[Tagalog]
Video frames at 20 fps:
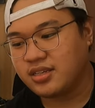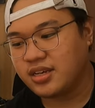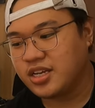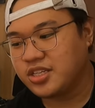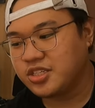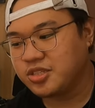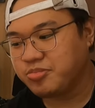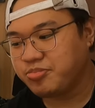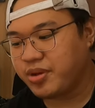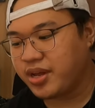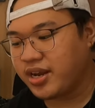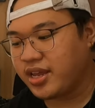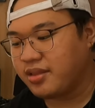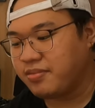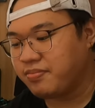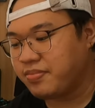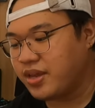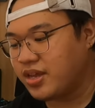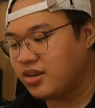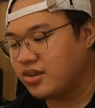Ganun pa
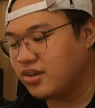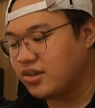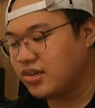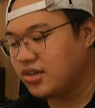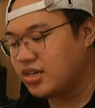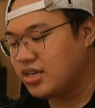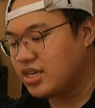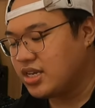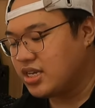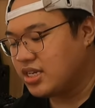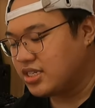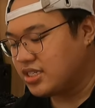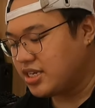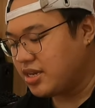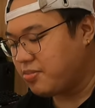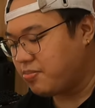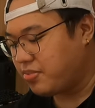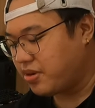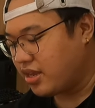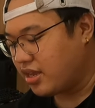rin. Pero,
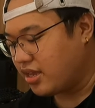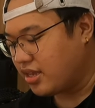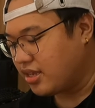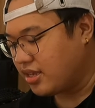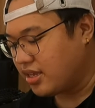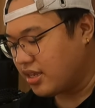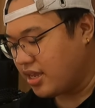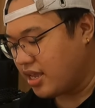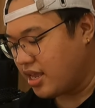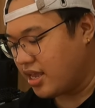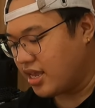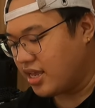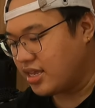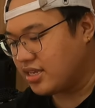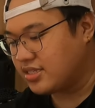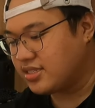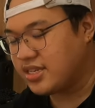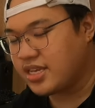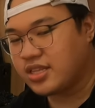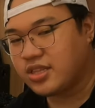syempre,
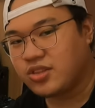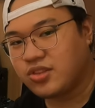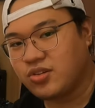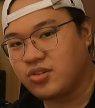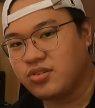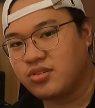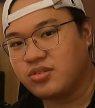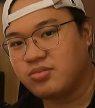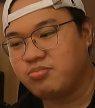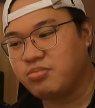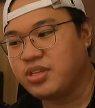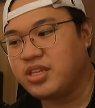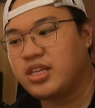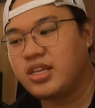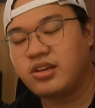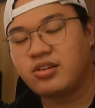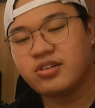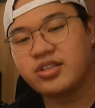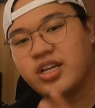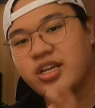eh, set to.
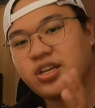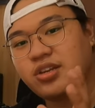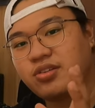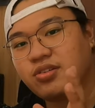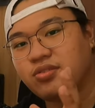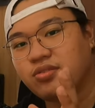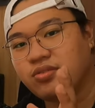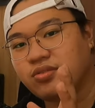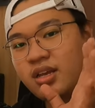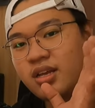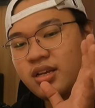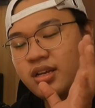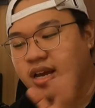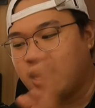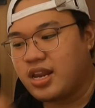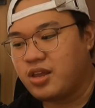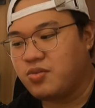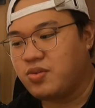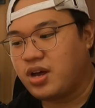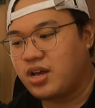Binili ko na rin yung
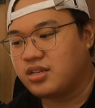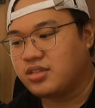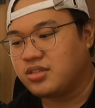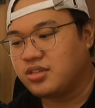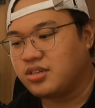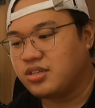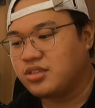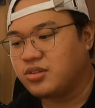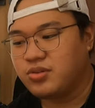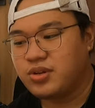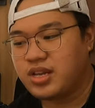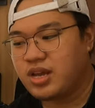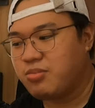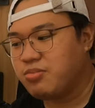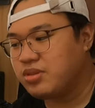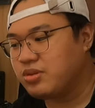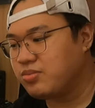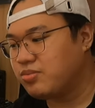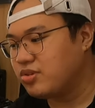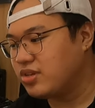kaliwa. So, ito
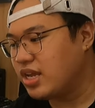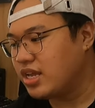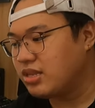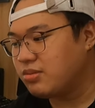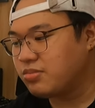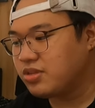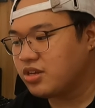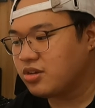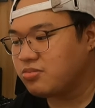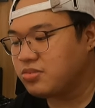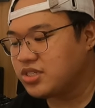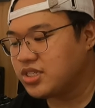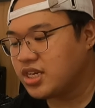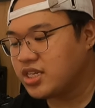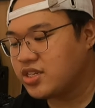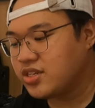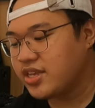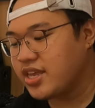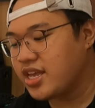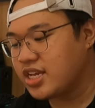wala, wala naman ako
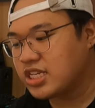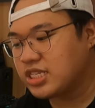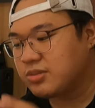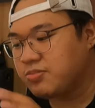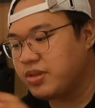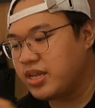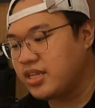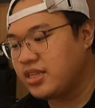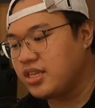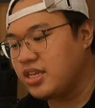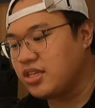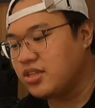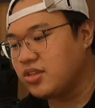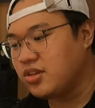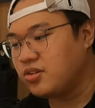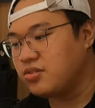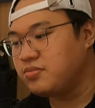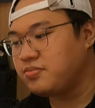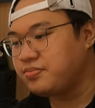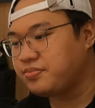masyadong i-explain
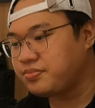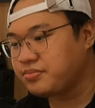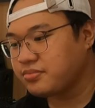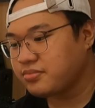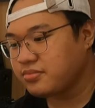dito.